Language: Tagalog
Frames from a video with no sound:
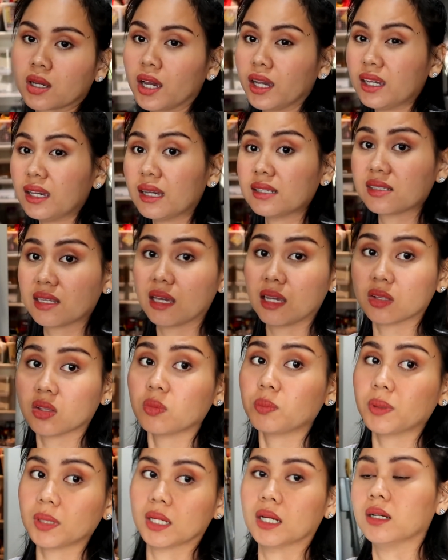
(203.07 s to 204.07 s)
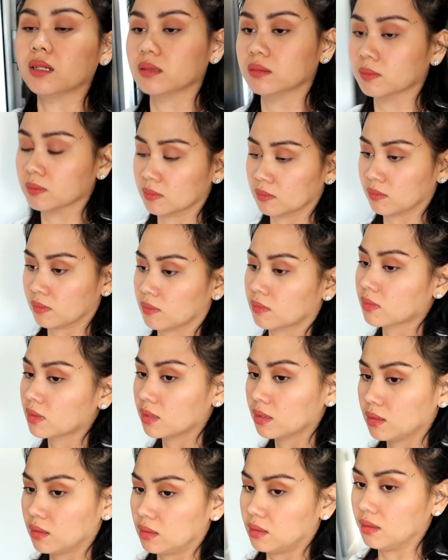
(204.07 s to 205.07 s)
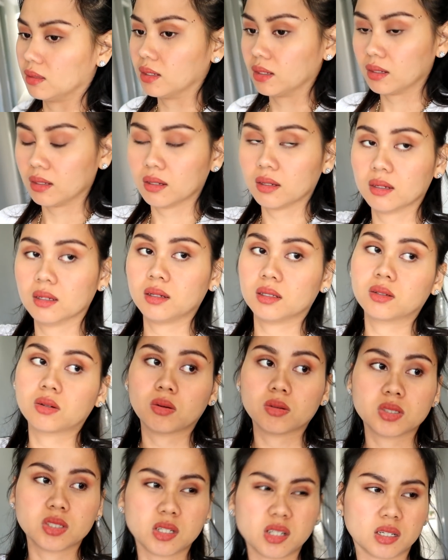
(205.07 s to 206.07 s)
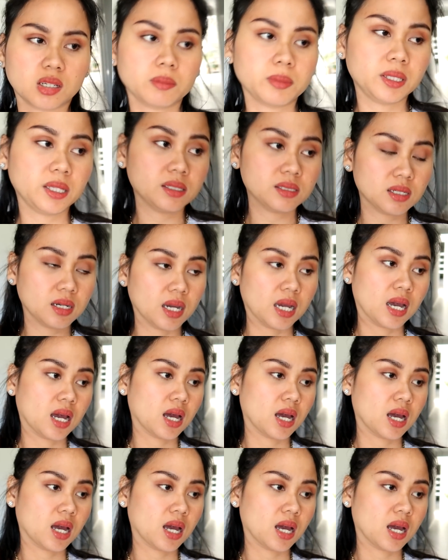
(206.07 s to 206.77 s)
Ay, guys, eto pala na grocery kami na isang